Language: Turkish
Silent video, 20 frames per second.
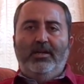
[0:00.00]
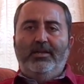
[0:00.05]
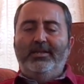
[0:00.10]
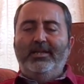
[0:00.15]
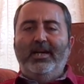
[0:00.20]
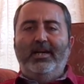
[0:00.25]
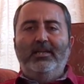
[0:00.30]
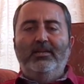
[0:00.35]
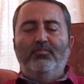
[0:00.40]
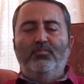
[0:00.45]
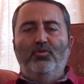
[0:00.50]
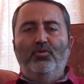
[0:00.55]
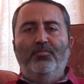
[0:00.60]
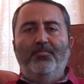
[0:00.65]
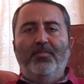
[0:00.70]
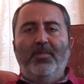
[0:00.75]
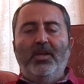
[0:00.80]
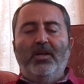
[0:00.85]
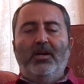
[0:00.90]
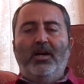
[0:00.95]
Yani
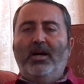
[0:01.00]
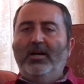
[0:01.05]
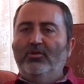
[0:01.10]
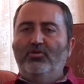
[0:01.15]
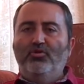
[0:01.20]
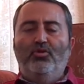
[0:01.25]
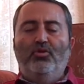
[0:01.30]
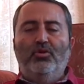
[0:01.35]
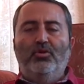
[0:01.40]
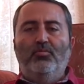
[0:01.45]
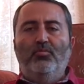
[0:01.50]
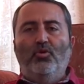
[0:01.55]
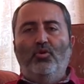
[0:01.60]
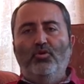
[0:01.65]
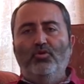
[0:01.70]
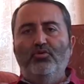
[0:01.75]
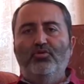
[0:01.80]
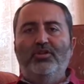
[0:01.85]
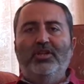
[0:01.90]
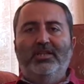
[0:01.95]
bu atıyorum
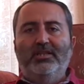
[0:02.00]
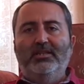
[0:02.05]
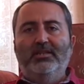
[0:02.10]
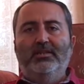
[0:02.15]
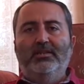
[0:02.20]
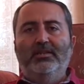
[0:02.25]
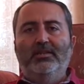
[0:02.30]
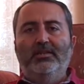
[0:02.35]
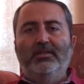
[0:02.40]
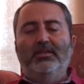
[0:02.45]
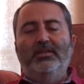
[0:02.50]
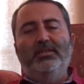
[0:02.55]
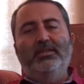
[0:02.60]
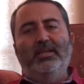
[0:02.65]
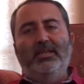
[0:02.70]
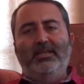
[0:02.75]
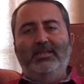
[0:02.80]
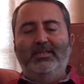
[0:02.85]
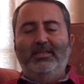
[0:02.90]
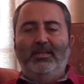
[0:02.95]
13 asırdır
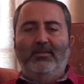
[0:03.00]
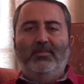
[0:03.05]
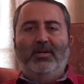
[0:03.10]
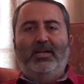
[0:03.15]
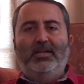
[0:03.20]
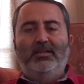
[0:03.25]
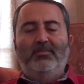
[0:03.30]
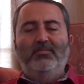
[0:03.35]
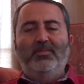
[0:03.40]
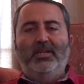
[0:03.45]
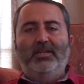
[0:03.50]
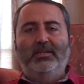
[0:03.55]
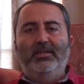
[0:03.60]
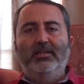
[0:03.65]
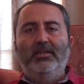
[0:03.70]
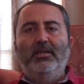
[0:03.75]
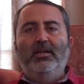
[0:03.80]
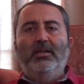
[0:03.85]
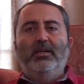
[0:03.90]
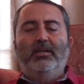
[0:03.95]
işte İslam
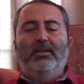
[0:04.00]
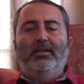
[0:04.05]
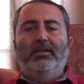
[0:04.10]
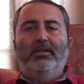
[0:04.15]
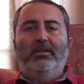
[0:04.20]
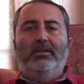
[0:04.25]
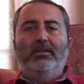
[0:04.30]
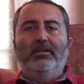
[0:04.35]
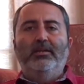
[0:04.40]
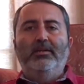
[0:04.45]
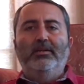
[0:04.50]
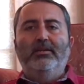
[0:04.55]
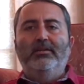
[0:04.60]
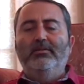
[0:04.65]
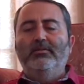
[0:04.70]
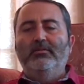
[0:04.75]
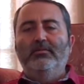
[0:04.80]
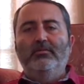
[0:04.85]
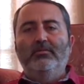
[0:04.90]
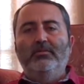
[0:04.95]

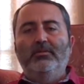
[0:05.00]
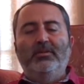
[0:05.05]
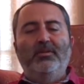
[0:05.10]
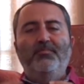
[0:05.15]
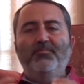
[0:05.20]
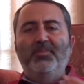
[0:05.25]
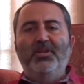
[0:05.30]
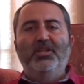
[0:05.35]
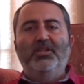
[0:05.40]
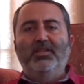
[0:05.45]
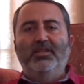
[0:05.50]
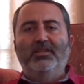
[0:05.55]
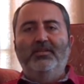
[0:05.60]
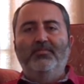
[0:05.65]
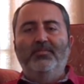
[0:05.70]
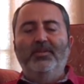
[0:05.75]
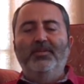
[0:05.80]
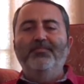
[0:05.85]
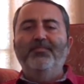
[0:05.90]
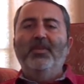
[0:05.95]
alimlerinin e, bir
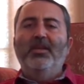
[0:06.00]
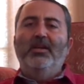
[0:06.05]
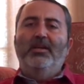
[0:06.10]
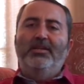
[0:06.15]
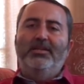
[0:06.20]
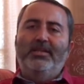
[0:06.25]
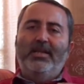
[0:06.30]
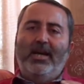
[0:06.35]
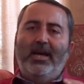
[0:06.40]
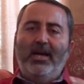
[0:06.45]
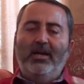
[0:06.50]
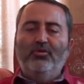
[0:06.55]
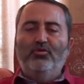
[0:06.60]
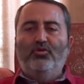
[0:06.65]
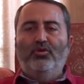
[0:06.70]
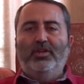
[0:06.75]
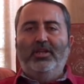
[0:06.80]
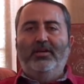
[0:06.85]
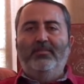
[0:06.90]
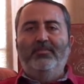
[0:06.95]
kısmı işte her
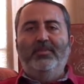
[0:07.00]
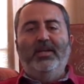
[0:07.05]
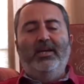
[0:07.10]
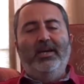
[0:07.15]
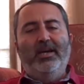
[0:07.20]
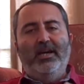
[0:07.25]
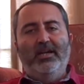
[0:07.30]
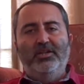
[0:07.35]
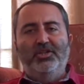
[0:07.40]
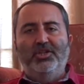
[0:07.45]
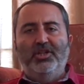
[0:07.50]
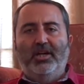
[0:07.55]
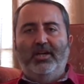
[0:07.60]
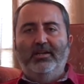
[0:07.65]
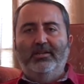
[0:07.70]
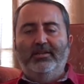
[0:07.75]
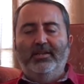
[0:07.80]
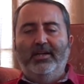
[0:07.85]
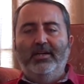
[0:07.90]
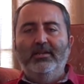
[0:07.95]
dönemde, her
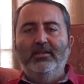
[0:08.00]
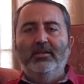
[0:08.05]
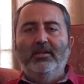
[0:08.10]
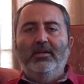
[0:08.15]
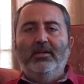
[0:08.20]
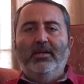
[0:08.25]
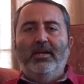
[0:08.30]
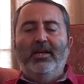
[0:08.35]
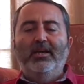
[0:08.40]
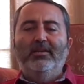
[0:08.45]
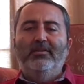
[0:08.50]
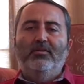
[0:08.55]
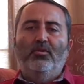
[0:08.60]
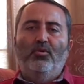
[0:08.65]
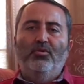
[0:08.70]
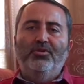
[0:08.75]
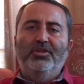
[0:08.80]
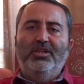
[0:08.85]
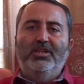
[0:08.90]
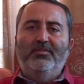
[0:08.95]
çağda, her
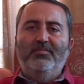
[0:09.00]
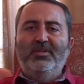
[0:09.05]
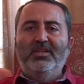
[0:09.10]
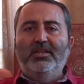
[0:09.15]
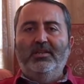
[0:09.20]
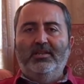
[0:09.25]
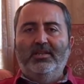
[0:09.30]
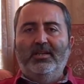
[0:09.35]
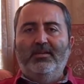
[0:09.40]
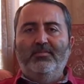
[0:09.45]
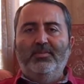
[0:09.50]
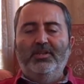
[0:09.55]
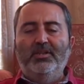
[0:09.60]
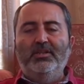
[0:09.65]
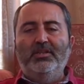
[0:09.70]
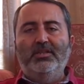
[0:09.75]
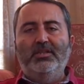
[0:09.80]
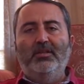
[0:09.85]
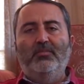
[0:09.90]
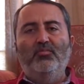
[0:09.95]
10-20 yılda
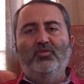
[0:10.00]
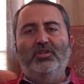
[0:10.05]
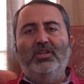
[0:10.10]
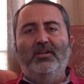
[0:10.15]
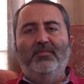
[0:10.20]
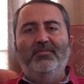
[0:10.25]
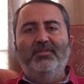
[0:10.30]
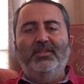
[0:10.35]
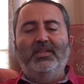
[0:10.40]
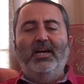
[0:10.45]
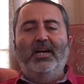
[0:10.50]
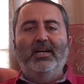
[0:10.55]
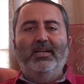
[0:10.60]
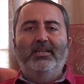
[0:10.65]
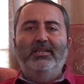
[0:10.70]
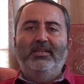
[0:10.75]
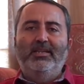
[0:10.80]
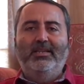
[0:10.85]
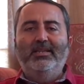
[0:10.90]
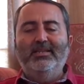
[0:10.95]
bir işte Musaf'ın
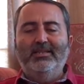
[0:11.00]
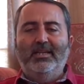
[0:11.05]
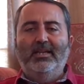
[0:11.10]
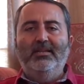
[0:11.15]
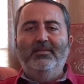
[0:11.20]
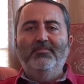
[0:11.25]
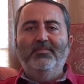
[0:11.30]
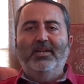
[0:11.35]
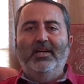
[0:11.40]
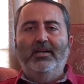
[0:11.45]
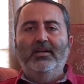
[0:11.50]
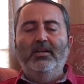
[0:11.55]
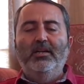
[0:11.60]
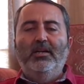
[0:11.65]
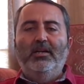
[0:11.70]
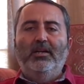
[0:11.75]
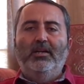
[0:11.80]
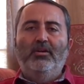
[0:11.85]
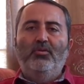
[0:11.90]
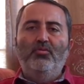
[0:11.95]
tarihini yazalım da
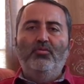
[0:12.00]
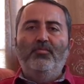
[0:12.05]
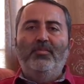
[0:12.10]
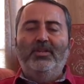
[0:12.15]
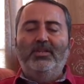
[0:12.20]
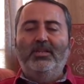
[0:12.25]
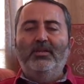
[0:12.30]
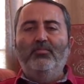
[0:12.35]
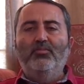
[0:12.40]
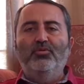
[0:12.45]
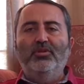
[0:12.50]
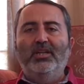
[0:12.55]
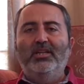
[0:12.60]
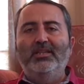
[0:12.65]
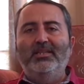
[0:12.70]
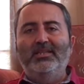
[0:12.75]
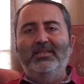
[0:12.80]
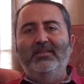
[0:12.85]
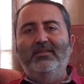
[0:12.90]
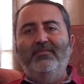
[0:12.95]
e, ümmet bundan
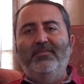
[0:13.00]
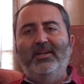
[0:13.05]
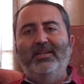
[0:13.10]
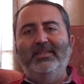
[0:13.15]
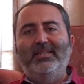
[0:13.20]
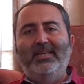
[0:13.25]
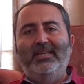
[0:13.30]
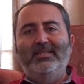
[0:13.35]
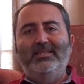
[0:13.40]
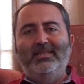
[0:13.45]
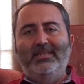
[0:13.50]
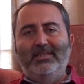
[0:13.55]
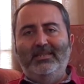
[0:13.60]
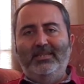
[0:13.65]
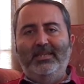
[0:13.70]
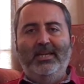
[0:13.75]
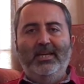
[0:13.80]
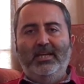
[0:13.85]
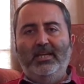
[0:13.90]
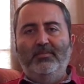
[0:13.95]
istifade etsin
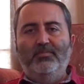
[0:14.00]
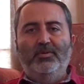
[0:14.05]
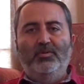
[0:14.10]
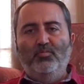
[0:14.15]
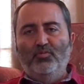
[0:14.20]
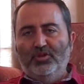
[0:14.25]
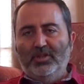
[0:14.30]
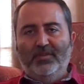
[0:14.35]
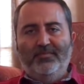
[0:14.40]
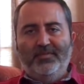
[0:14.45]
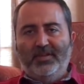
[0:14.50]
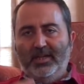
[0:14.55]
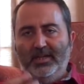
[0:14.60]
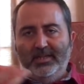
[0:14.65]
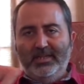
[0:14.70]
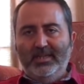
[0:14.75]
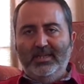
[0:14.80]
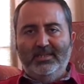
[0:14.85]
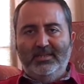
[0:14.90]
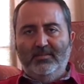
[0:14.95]
diyerek bir Musaf
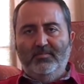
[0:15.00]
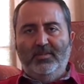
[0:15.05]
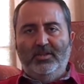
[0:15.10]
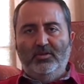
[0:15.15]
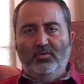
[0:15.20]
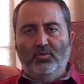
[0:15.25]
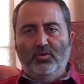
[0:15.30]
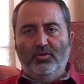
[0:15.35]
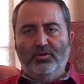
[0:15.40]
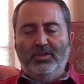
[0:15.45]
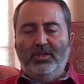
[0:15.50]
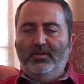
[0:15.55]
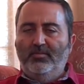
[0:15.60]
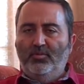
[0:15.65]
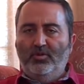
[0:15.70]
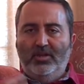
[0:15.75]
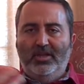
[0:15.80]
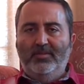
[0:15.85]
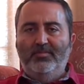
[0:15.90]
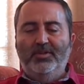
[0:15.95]
tarihi yazılmadı dostlar.
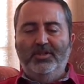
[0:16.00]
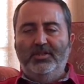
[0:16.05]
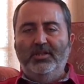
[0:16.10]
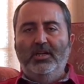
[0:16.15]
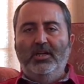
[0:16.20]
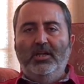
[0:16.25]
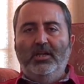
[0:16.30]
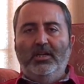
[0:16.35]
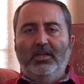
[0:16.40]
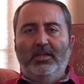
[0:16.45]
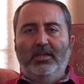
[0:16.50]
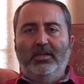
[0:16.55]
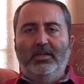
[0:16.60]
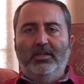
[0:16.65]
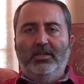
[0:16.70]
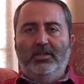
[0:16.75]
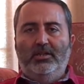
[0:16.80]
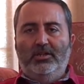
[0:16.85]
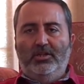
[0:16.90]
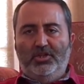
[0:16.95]
Böyle bir
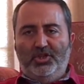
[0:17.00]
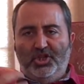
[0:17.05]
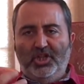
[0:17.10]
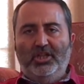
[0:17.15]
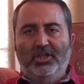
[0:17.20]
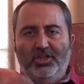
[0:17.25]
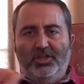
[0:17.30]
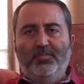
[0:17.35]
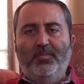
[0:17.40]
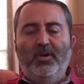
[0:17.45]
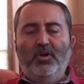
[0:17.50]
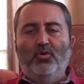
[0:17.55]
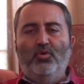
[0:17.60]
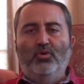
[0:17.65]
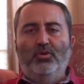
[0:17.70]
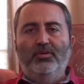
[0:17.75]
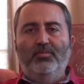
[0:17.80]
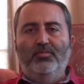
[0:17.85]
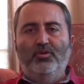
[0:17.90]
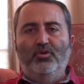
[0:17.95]
e, çalışma yok
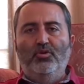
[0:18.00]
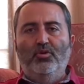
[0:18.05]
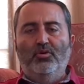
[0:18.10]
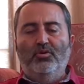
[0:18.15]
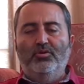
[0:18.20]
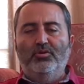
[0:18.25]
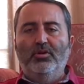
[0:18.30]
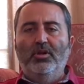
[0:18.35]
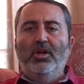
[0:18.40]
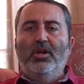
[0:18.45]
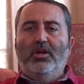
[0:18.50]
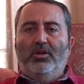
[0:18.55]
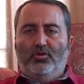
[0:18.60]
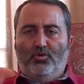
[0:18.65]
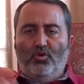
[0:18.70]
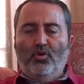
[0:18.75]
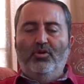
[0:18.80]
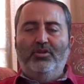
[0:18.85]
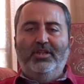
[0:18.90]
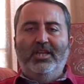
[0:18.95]
onu biliyoruz
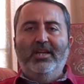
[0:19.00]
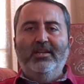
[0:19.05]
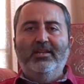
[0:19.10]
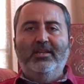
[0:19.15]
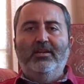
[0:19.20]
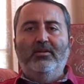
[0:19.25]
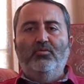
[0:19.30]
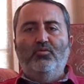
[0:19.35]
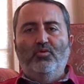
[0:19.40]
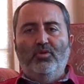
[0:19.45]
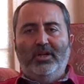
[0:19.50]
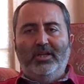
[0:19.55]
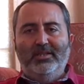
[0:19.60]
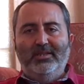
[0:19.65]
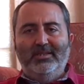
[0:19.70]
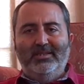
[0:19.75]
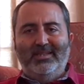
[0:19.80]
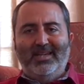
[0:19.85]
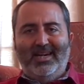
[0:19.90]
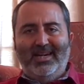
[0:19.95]
yok derken
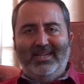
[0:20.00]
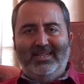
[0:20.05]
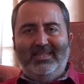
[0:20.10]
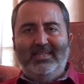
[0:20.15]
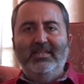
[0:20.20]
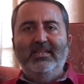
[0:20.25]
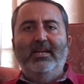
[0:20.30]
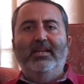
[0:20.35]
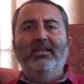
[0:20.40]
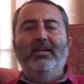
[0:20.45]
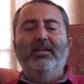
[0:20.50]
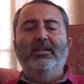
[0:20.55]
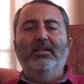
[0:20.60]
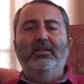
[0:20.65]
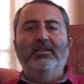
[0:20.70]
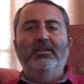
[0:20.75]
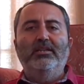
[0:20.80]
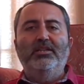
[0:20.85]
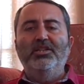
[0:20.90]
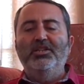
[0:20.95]
Kur'an'ın tarihiyle
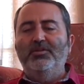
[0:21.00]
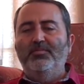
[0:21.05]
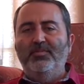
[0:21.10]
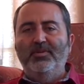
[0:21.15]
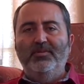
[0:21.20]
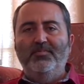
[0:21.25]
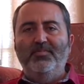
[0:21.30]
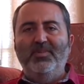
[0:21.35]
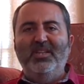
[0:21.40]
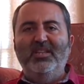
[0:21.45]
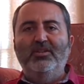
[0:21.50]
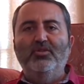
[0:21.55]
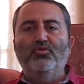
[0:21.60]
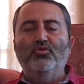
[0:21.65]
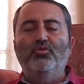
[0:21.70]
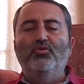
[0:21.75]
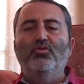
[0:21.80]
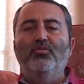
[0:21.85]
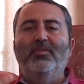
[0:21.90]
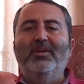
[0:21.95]
alakalı hiçbir bilgi
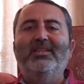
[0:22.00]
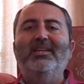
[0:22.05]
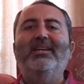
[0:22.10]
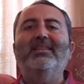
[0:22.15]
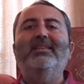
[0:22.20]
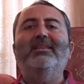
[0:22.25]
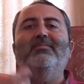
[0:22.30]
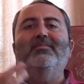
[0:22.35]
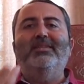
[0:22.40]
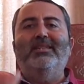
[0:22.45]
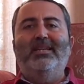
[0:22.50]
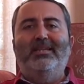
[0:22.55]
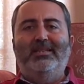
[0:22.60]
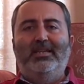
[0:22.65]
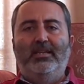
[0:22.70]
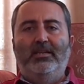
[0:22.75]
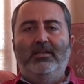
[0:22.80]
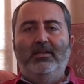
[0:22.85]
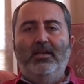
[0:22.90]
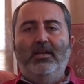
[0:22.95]
sunulmadı anlamında
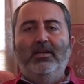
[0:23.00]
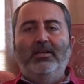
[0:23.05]
değil.